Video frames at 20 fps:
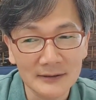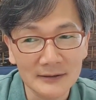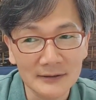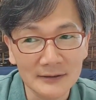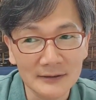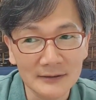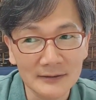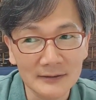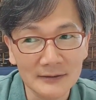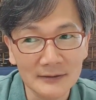
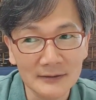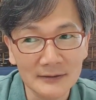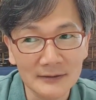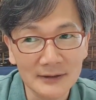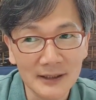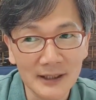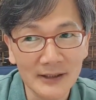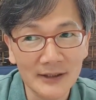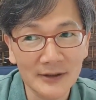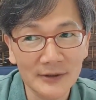어,
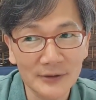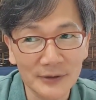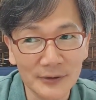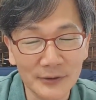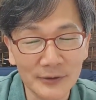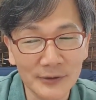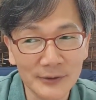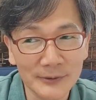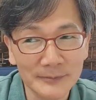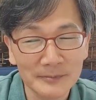
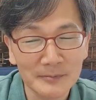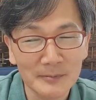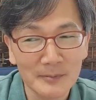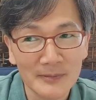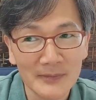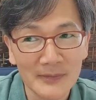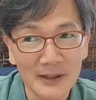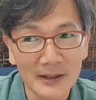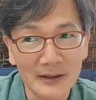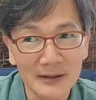살해되었죠.
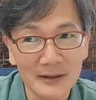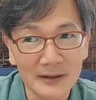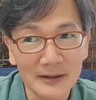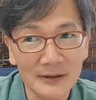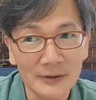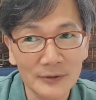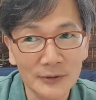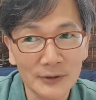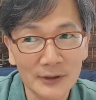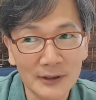예,
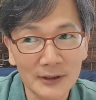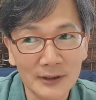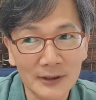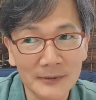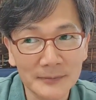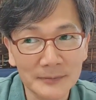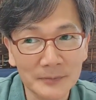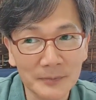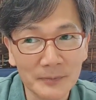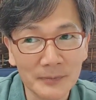
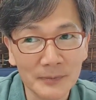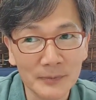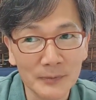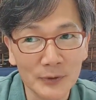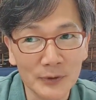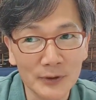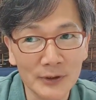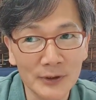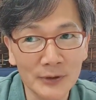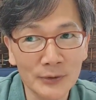일종의
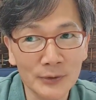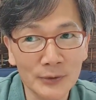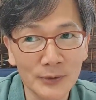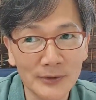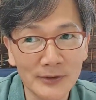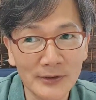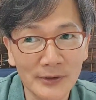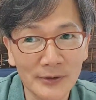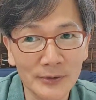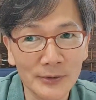뭐
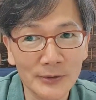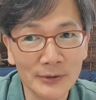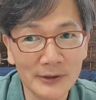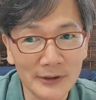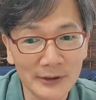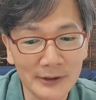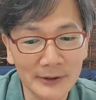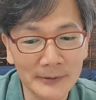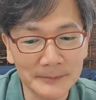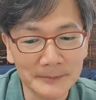인종
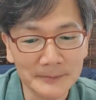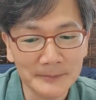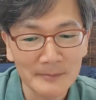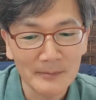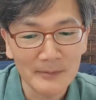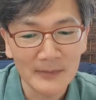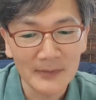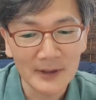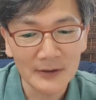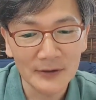청소처럼
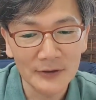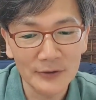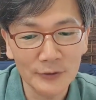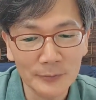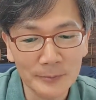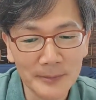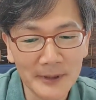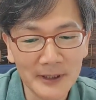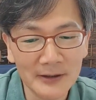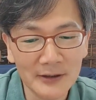
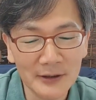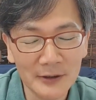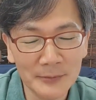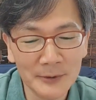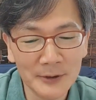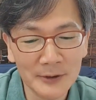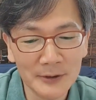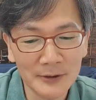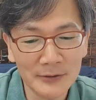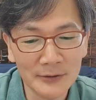거의 600여
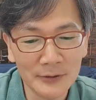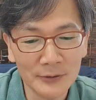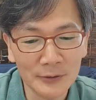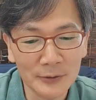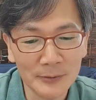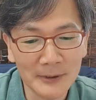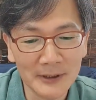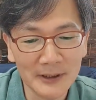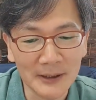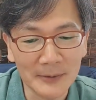명
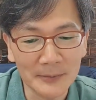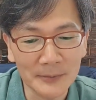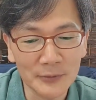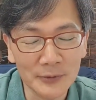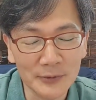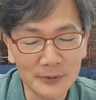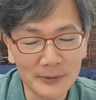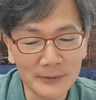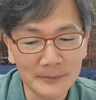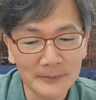정도만
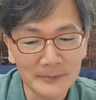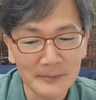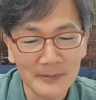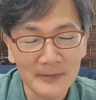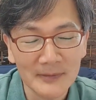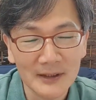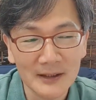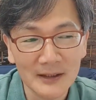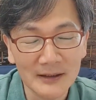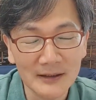남고
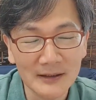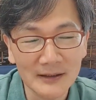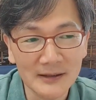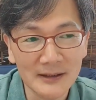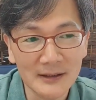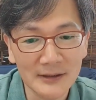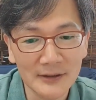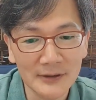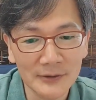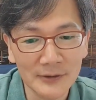다
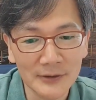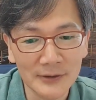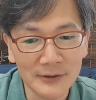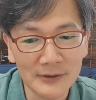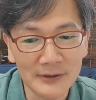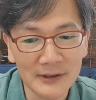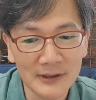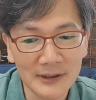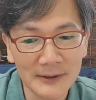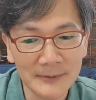
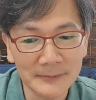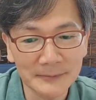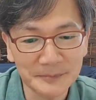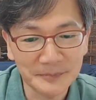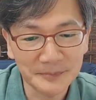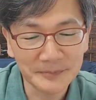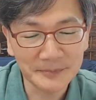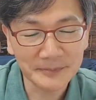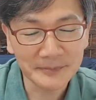살해되었는데